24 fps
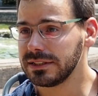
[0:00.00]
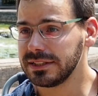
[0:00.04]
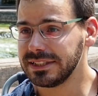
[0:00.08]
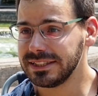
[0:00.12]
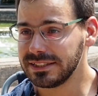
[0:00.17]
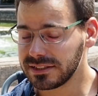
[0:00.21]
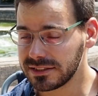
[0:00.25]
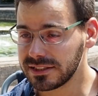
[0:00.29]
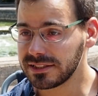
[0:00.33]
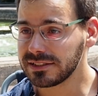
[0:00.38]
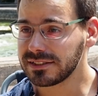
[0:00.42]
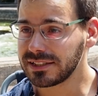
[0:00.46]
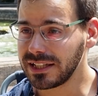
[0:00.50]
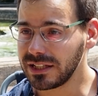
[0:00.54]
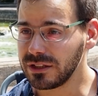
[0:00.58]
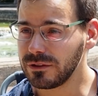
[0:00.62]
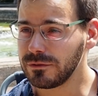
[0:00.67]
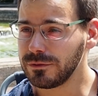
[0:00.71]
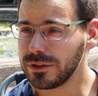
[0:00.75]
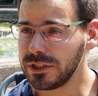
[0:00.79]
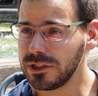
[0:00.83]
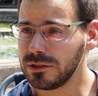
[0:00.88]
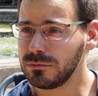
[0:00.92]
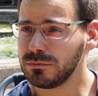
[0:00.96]
ist das ein
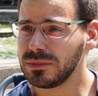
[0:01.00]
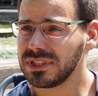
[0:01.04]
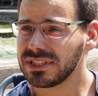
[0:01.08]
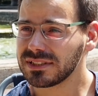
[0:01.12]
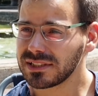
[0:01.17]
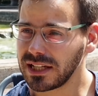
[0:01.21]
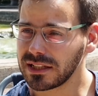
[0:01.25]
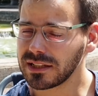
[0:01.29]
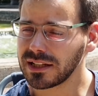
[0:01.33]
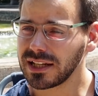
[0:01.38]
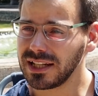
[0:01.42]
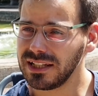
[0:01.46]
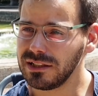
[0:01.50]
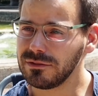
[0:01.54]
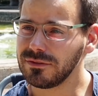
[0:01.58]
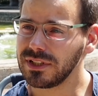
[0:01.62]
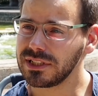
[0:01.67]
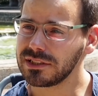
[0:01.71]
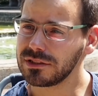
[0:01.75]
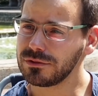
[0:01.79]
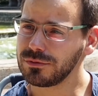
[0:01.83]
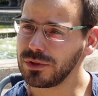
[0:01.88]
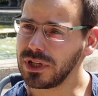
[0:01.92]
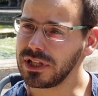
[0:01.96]
Film, das hat
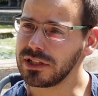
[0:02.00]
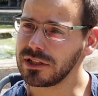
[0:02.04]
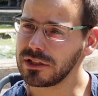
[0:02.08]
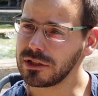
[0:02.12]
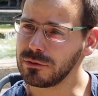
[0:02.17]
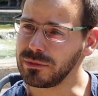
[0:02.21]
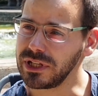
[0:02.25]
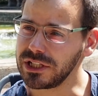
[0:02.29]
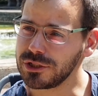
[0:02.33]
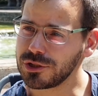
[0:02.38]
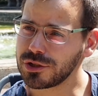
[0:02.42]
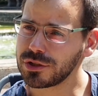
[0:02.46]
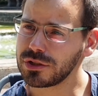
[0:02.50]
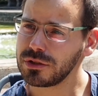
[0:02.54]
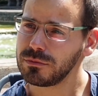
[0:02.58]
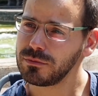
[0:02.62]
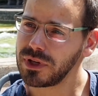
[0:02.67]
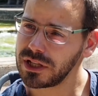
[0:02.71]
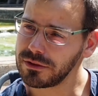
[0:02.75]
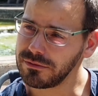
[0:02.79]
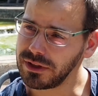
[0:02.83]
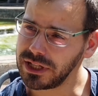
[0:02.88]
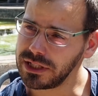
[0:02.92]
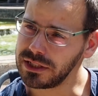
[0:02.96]
Relevanz für andere Menschen,
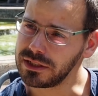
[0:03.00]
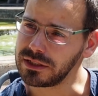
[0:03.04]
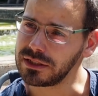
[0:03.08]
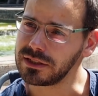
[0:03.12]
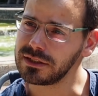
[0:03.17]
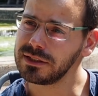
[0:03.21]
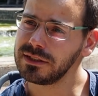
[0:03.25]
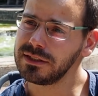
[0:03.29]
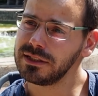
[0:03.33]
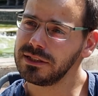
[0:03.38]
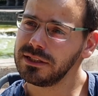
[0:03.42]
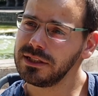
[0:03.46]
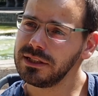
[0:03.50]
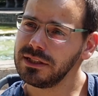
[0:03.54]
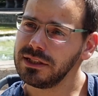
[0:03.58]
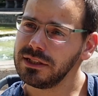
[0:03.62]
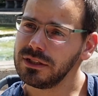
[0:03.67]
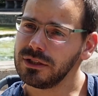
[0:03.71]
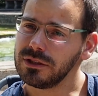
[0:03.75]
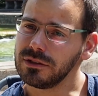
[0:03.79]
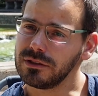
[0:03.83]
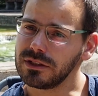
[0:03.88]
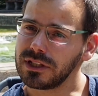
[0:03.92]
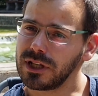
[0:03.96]
mach weiter.
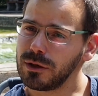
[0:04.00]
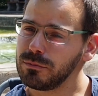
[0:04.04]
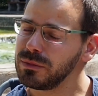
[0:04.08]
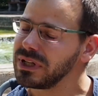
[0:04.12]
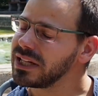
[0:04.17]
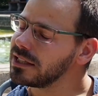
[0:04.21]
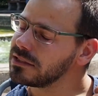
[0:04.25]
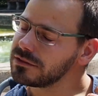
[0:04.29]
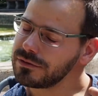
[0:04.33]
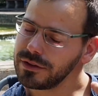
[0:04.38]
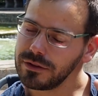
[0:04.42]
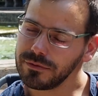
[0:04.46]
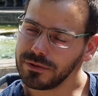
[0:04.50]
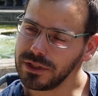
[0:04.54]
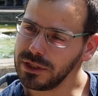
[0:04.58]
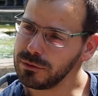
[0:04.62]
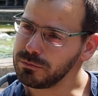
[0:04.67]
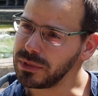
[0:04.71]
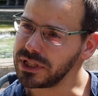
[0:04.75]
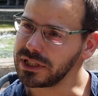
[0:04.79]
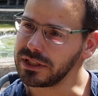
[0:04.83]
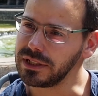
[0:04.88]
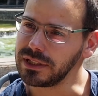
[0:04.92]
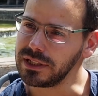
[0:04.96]
Und haben mir ganz viel
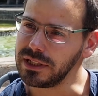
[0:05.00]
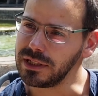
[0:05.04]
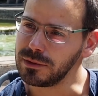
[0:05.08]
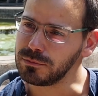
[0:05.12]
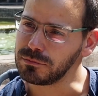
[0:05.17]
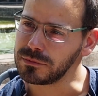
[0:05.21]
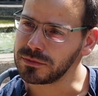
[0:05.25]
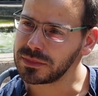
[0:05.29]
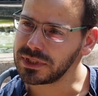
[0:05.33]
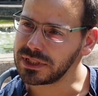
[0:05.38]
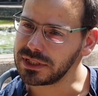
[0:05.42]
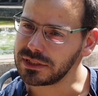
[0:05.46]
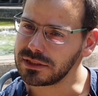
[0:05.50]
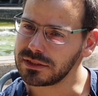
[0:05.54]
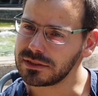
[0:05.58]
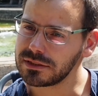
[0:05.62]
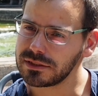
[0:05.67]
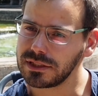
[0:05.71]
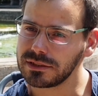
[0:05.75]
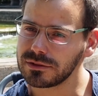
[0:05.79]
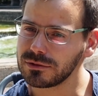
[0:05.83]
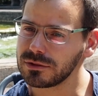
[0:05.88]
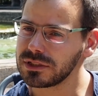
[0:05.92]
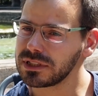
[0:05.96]
Feedback gegeben. Ganz,
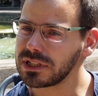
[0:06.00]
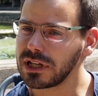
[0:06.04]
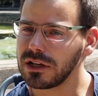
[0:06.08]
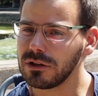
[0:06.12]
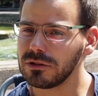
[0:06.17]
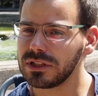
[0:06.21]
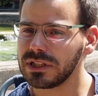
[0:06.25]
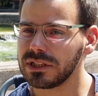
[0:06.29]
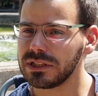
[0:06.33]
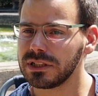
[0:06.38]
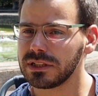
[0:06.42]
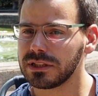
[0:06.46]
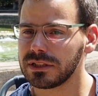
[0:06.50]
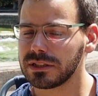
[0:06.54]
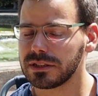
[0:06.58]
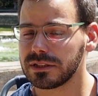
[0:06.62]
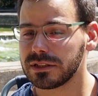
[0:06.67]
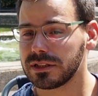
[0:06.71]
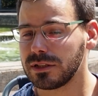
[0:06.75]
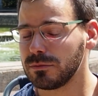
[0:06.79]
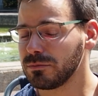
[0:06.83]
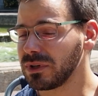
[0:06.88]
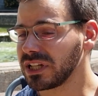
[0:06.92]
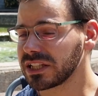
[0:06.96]
also trau dich,
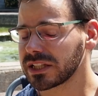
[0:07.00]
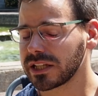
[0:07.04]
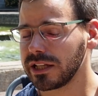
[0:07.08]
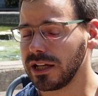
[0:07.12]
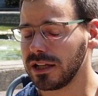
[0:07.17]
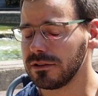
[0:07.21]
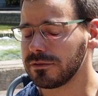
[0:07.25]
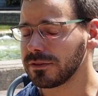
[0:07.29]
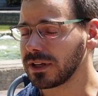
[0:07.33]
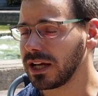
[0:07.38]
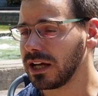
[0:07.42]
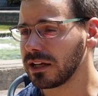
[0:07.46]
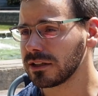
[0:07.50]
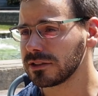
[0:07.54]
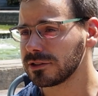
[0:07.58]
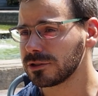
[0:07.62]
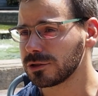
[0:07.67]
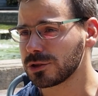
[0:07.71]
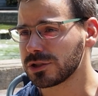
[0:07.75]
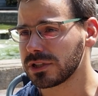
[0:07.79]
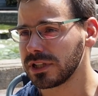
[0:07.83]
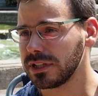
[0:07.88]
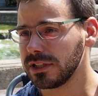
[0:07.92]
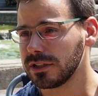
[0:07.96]
dem Material Fragen
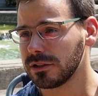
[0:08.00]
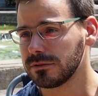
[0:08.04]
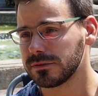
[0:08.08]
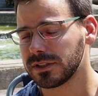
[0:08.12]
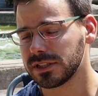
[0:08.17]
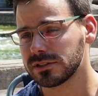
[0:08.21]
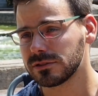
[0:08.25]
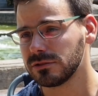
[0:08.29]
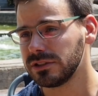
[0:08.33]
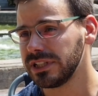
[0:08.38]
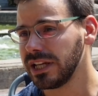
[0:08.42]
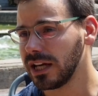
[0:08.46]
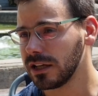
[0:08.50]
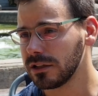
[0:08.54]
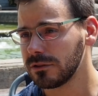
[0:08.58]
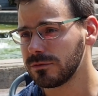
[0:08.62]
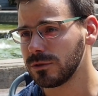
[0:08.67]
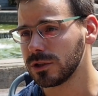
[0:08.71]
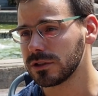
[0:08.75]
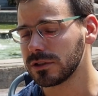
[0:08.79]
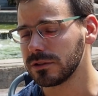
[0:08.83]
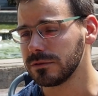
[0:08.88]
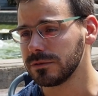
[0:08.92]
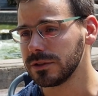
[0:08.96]
zu stellen, auf das du nie
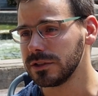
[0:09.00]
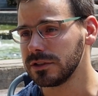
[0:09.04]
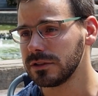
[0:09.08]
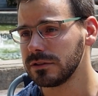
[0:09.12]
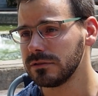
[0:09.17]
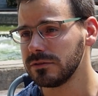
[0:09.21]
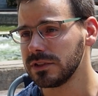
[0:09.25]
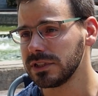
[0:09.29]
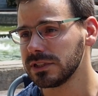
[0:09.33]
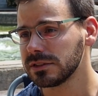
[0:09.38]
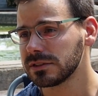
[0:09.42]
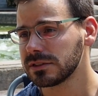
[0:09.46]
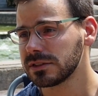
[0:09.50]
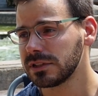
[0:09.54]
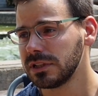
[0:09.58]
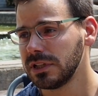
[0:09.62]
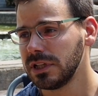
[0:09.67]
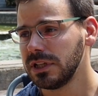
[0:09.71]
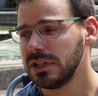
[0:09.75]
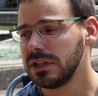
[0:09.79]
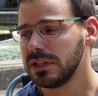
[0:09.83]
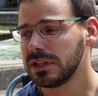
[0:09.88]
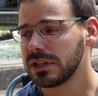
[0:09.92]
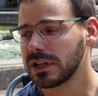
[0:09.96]
Antworten finden wirst.
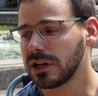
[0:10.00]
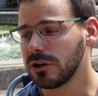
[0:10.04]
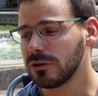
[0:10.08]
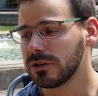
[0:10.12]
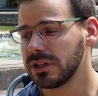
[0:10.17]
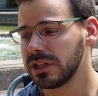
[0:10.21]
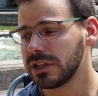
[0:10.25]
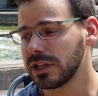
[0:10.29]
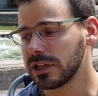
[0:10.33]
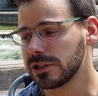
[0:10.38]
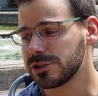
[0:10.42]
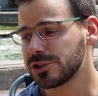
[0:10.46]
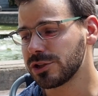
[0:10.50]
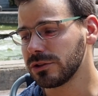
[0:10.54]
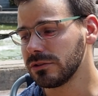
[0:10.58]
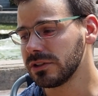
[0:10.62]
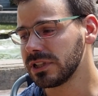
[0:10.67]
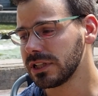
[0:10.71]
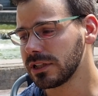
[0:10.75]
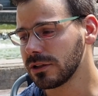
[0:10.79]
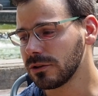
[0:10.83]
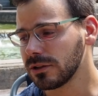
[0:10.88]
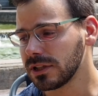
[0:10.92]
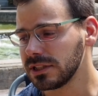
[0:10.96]
Trau dich, Angie und
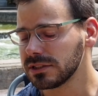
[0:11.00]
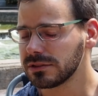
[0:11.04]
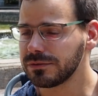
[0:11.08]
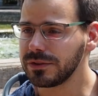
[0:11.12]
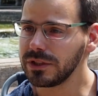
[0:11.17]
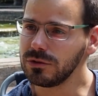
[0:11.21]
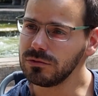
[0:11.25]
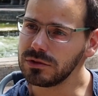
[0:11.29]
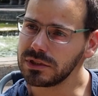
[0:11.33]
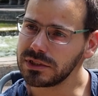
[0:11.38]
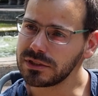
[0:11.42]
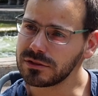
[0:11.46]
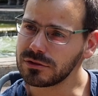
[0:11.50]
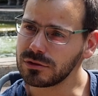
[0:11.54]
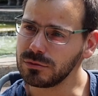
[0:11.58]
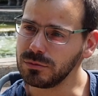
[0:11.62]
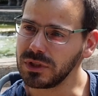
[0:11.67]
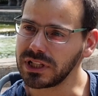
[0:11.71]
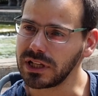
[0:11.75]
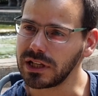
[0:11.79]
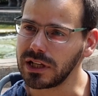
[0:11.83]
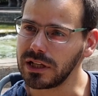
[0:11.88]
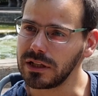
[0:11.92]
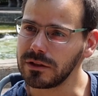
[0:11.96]
dich auch als Figuren zu
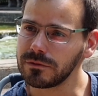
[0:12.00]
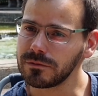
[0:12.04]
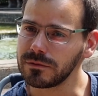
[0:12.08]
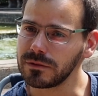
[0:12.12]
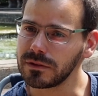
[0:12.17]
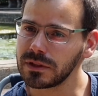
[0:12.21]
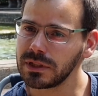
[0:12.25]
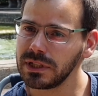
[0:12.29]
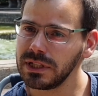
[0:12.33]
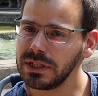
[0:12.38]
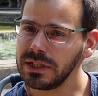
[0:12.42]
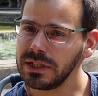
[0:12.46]
begreifen.